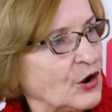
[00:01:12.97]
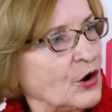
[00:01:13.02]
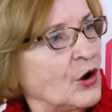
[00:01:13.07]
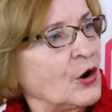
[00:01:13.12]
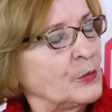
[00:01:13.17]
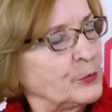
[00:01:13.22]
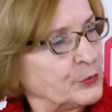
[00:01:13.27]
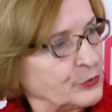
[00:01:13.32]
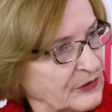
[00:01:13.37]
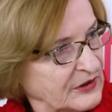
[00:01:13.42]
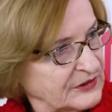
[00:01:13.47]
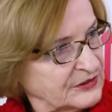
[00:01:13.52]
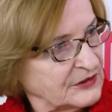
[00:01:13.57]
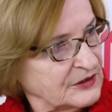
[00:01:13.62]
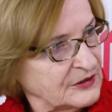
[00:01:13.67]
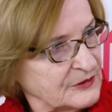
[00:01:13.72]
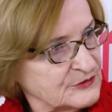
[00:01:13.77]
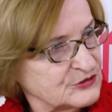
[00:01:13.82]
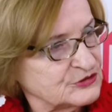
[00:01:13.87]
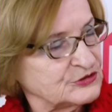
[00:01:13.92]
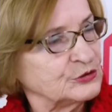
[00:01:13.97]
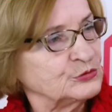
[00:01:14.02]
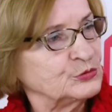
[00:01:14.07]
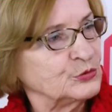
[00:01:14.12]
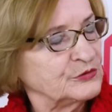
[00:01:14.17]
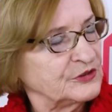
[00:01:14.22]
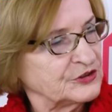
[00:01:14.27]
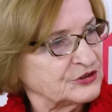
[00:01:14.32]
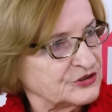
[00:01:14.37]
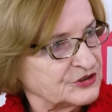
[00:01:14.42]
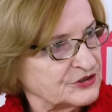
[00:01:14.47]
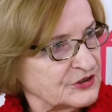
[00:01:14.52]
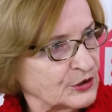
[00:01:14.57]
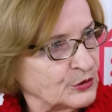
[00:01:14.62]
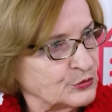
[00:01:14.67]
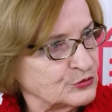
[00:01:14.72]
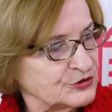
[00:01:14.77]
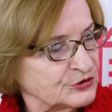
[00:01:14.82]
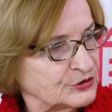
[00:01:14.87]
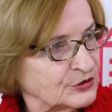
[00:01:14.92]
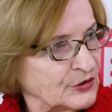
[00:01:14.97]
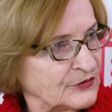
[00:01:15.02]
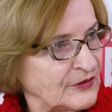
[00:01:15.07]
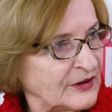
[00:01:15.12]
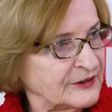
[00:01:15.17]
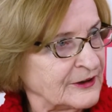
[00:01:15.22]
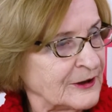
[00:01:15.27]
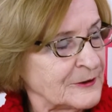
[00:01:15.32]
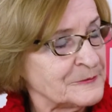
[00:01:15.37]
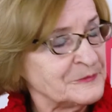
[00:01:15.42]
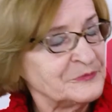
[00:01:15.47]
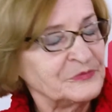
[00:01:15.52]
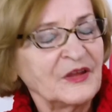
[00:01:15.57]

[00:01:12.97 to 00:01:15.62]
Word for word: opłat z tytułu wieczystego użytkowania.